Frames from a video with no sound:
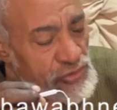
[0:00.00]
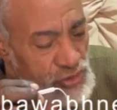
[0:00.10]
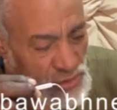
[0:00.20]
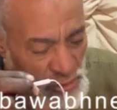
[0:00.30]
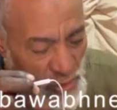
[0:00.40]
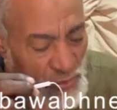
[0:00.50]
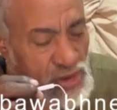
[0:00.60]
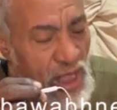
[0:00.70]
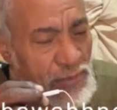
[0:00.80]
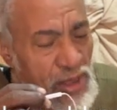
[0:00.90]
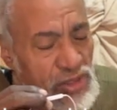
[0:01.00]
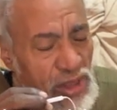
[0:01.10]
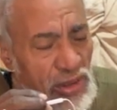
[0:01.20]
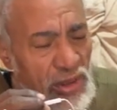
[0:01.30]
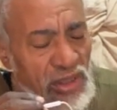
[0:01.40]
جيت ايام
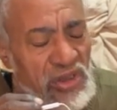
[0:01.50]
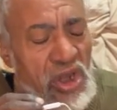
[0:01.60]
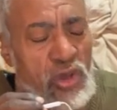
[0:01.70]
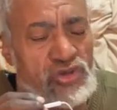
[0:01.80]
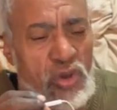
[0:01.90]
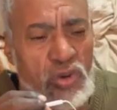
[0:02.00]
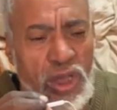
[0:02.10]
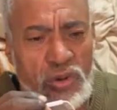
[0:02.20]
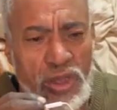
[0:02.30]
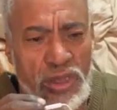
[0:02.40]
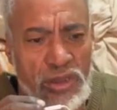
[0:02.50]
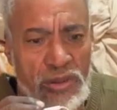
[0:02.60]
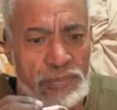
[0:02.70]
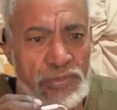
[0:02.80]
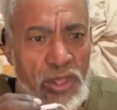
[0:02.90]
هذه راحوا جو قالوا
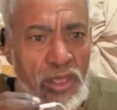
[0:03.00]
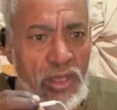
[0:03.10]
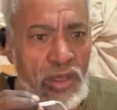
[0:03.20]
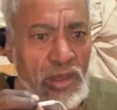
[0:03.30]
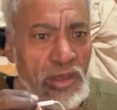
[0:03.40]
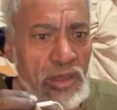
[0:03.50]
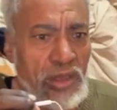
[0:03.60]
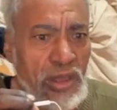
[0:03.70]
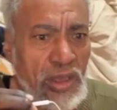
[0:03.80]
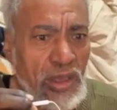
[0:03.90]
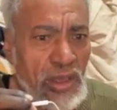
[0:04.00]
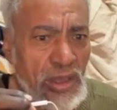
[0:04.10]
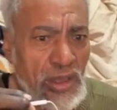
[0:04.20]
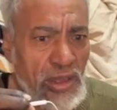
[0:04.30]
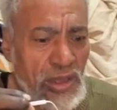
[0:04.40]

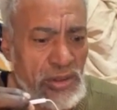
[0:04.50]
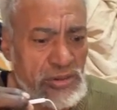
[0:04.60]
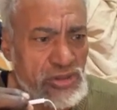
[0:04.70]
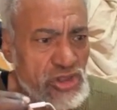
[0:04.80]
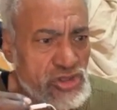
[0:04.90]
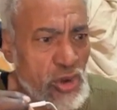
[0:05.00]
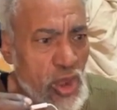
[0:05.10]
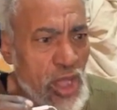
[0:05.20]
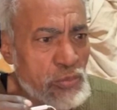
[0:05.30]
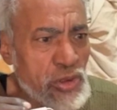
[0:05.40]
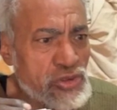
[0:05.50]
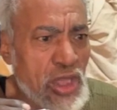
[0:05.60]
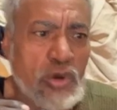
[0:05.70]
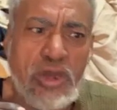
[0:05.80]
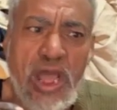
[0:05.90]
آه جيت اروح اقبض
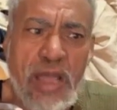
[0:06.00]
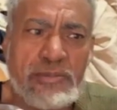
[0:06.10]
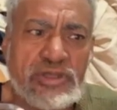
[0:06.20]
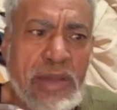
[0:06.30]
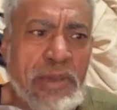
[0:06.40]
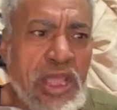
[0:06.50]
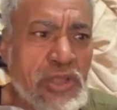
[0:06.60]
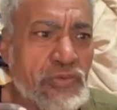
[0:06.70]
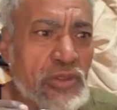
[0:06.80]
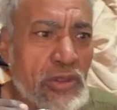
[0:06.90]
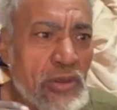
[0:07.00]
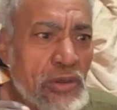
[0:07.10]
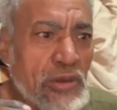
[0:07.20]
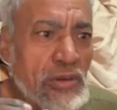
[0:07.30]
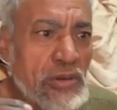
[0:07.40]
قالوا لا يا عم انت ميت
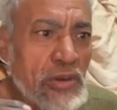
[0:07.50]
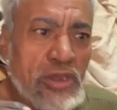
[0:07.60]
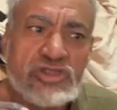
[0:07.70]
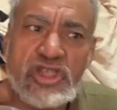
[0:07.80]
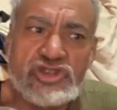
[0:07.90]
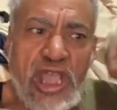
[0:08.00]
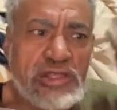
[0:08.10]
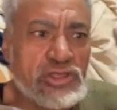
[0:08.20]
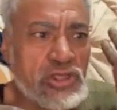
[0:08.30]
انت شلت